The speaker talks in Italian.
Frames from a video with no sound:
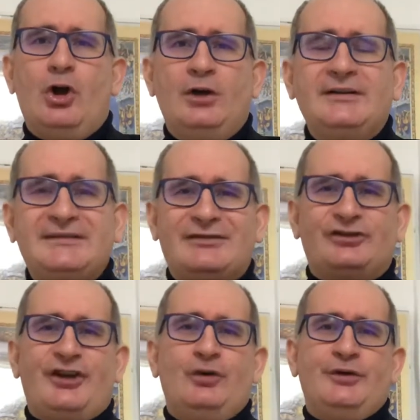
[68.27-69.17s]
Te stesso
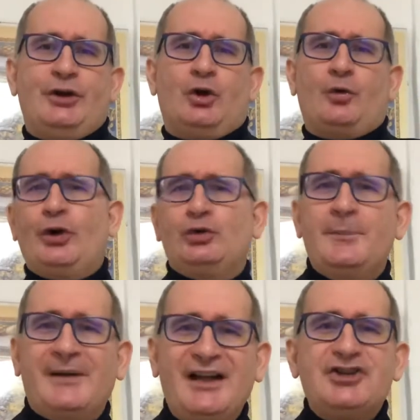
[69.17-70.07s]
sei unico, coi tuoi
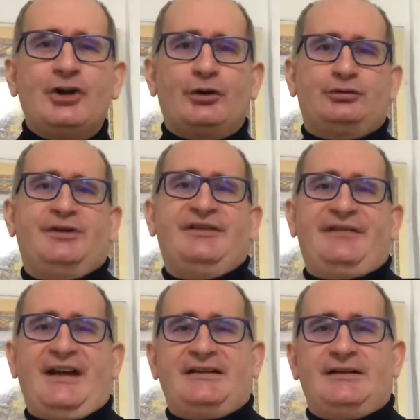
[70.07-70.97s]
pregi, e coi tuoi
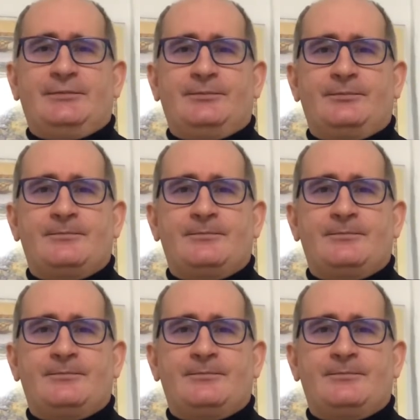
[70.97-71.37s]
difetti.